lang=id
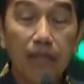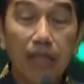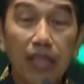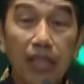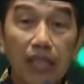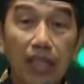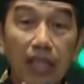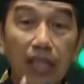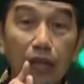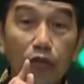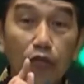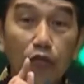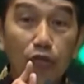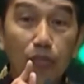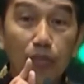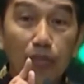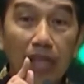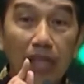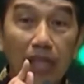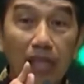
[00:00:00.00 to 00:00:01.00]
kita tahun
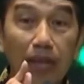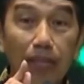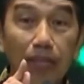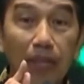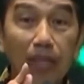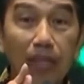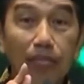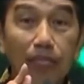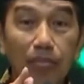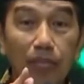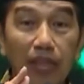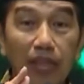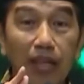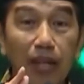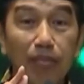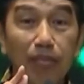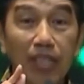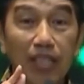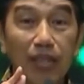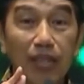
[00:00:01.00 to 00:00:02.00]
98 pernah
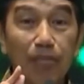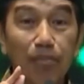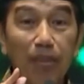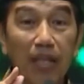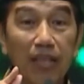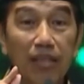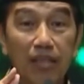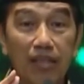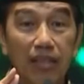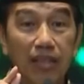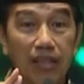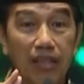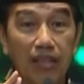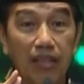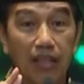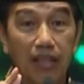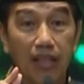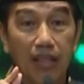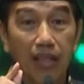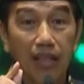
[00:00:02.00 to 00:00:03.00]
menjadi pasiennya
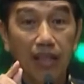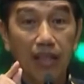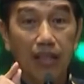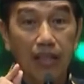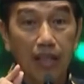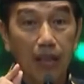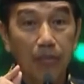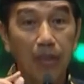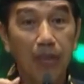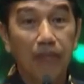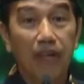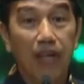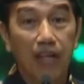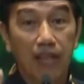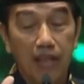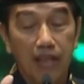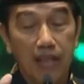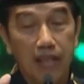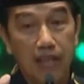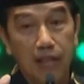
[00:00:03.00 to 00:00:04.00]
IMF
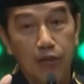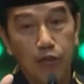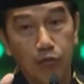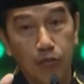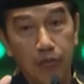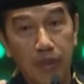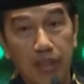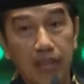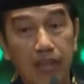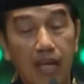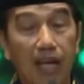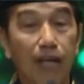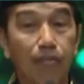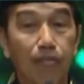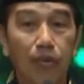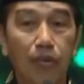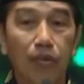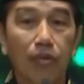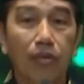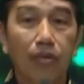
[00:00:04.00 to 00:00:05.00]
karena ekonomi kita
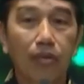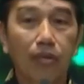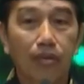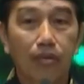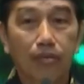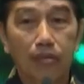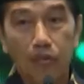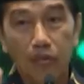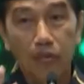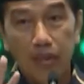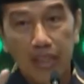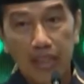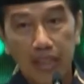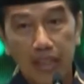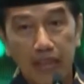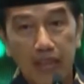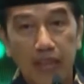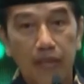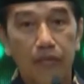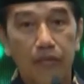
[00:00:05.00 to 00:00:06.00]
ambruk, politik
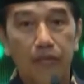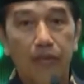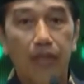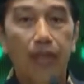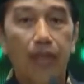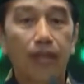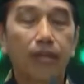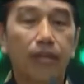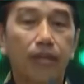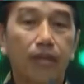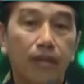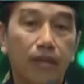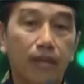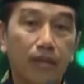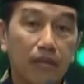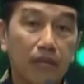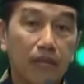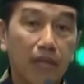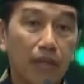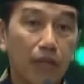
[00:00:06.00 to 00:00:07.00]
kita juga
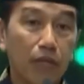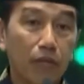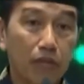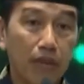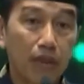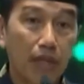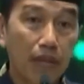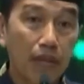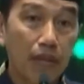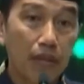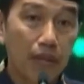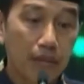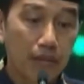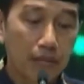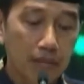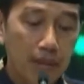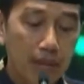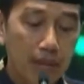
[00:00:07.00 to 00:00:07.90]
jatuh saat itu.